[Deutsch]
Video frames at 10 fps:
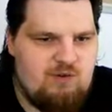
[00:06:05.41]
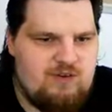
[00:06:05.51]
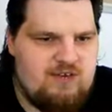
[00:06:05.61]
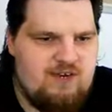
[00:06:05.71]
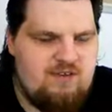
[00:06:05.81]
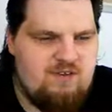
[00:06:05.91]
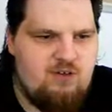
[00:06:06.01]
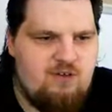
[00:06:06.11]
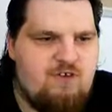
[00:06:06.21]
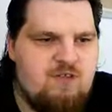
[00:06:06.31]
Okay, das sieht
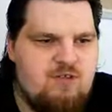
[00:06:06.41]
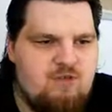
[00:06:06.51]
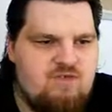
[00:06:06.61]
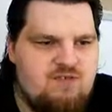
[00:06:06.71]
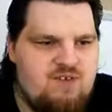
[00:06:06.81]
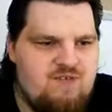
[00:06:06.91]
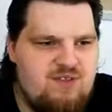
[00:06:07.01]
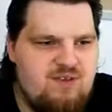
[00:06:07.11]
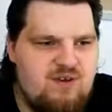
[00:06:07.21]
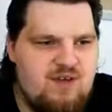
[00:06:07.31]
doch fast aus, als wenn
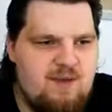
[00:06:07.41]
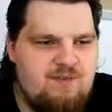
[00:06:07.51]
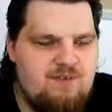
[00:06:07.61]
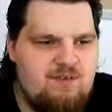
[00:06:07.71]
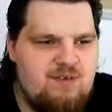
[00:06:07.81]
es gecapped ist,